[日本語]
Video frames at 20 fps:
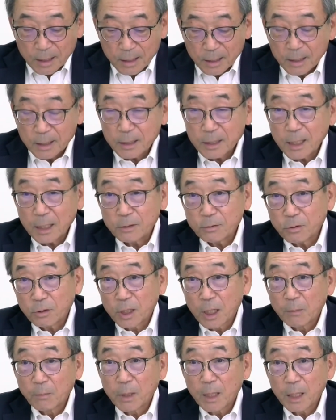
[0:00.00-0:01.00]
アーティックと
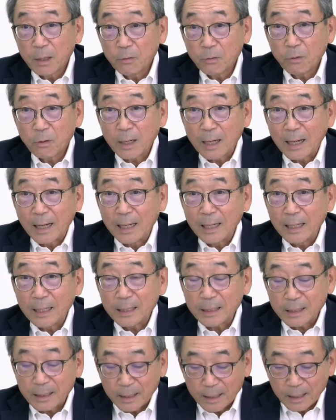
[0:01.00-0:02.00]
名前を変え
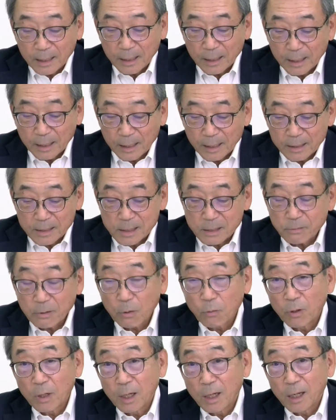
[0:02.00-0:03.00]
て実は
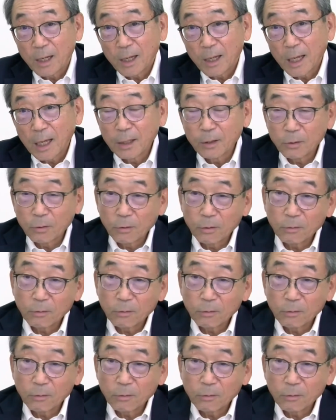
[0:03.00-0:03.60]
これあの、